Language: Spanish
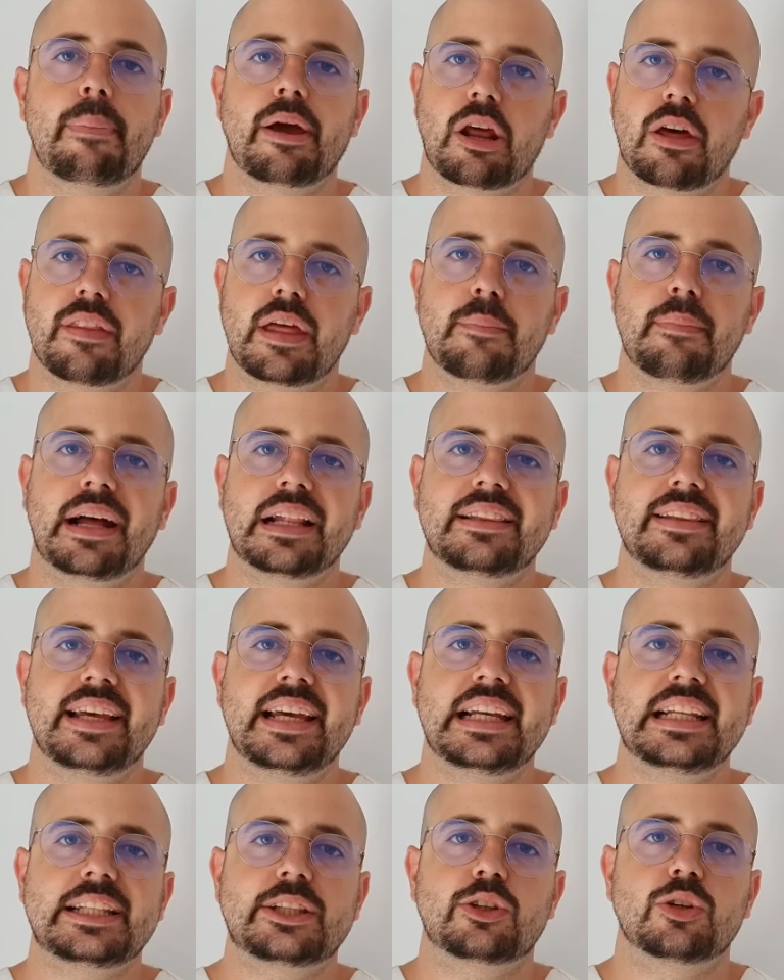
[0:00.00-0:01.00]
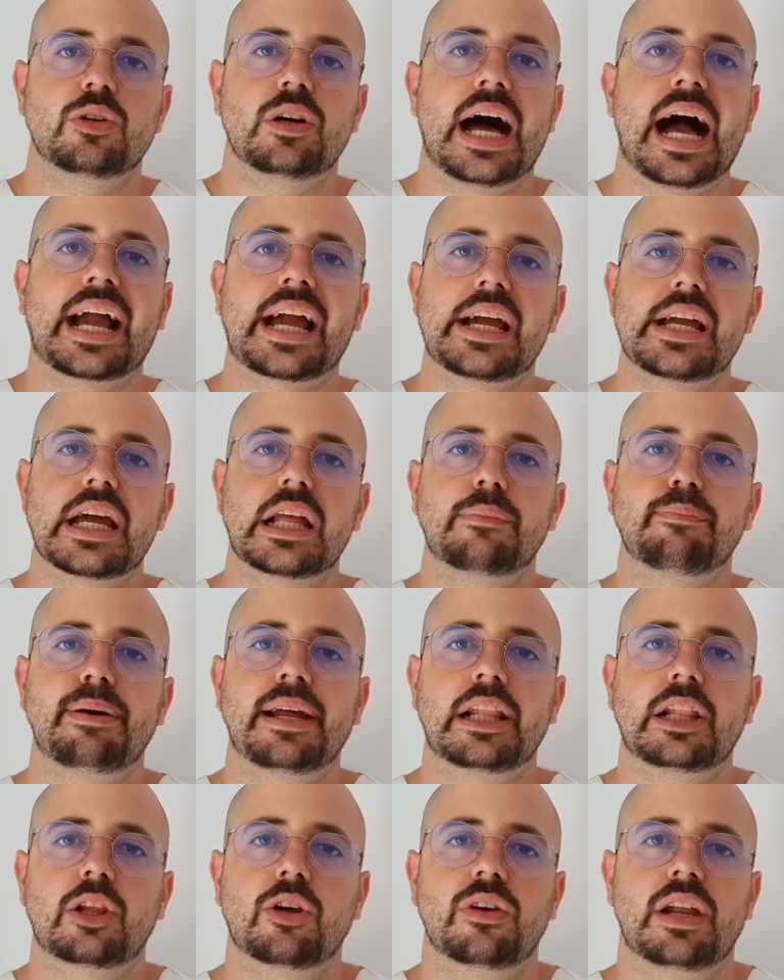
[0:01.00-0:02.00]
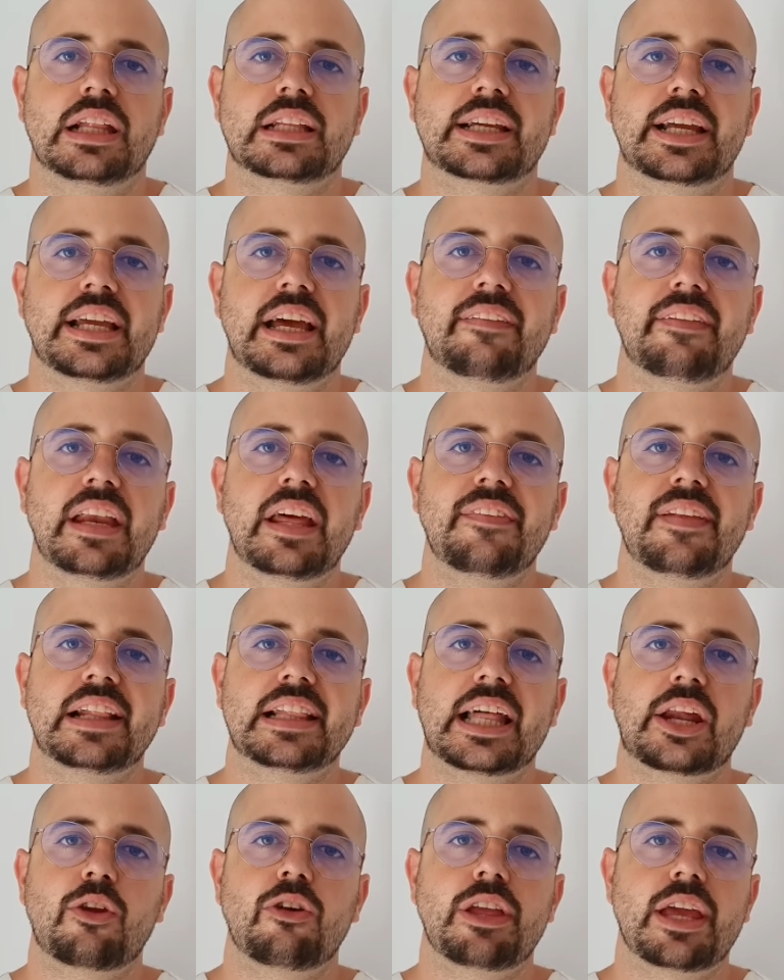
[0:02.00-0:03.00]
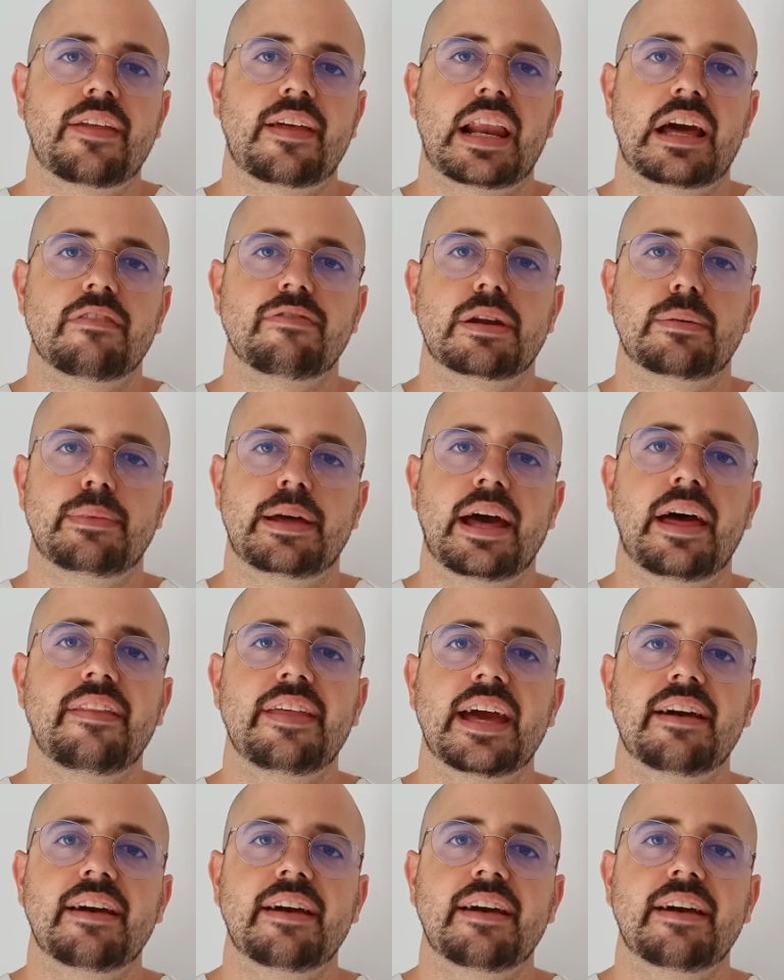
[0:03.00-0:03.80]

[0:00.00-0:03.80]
Pero además de esto, aquellas personas que ya tienen desarrollada la enfermedad de